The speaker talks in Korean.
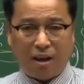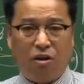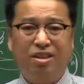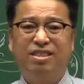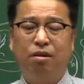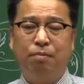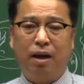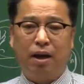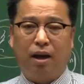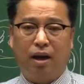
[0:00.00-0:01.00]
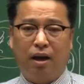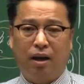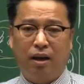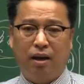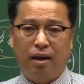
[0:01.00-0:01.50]
어렸을 때 엄마가
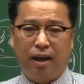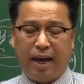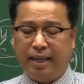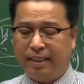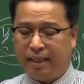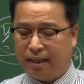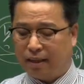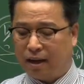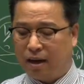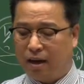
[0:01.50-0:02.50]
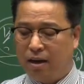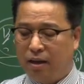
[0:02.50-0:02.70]
애기들이 이렇게 있다가